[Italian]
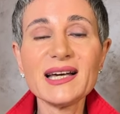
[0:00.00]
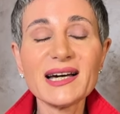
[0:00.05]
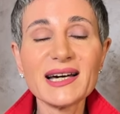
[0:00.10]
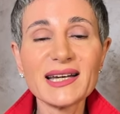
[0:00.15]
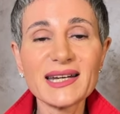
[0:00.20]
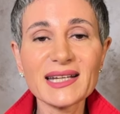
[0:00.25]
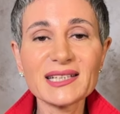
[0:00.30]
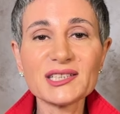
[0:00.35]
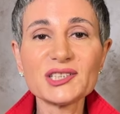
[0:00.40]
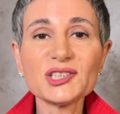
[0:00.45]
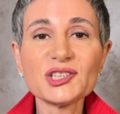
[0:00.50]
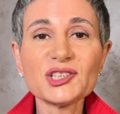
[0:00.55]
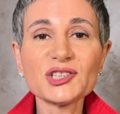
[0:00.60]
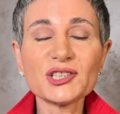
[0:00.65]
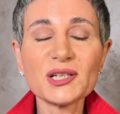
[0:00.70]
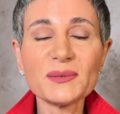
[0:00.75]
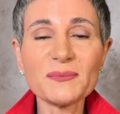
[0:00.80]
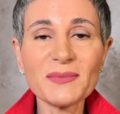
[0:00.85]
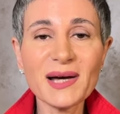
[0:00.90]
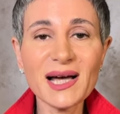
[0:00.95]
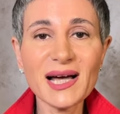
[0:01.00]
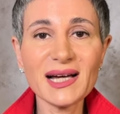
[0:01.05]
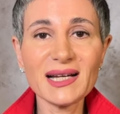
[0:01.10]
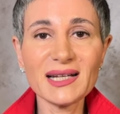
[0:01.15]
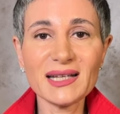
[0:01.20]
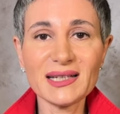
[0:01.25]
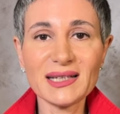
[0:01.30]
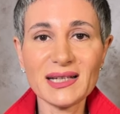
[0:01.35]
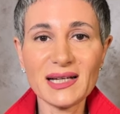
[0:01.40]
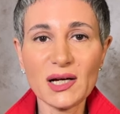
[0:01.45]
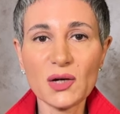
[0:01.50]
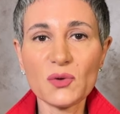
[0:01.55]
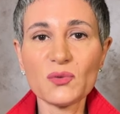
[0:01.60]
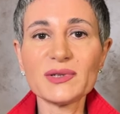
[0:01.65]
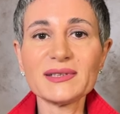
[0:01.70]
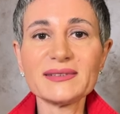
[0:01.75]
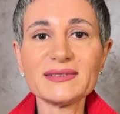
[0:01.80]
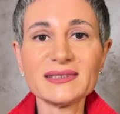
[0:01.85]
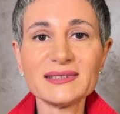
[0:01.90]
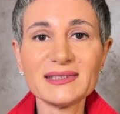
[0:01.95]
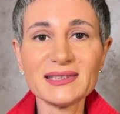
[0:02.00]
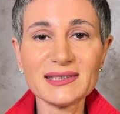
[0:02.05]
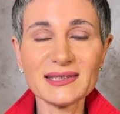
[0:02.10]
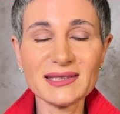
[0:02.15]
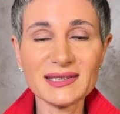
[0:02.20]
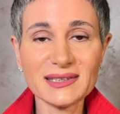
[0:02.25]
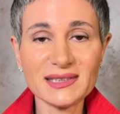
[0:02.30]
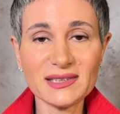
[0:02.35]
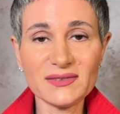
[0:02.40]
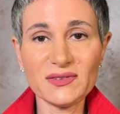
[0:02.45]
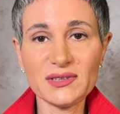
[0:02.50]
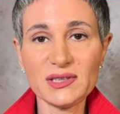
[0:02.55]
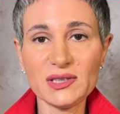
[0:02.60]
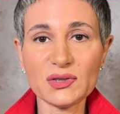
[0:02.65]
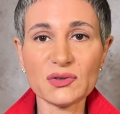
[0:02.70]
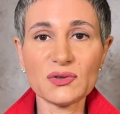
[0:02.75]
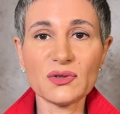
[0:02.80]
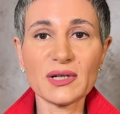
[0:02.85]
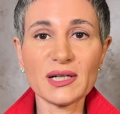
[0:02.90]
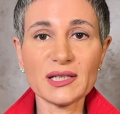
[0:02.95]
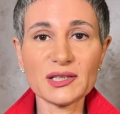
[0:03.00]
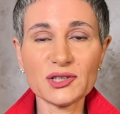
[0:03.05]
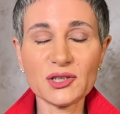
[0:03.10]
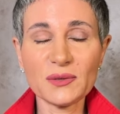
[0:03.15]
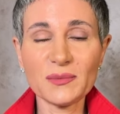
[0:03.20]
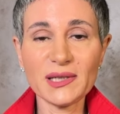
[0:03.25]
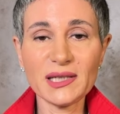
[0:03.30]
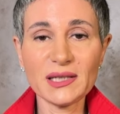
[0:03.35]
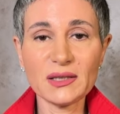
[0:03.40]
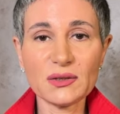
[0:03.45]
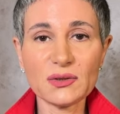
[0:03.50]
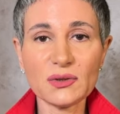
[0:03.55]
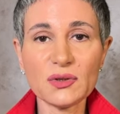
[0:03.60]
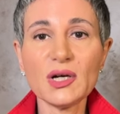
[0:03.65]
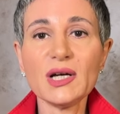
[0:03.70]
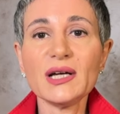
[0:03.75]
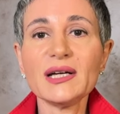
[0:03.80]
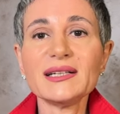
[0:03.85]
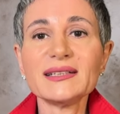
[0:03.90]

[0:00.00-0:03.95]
reagisce male a questi tentativi di incoraggiamento,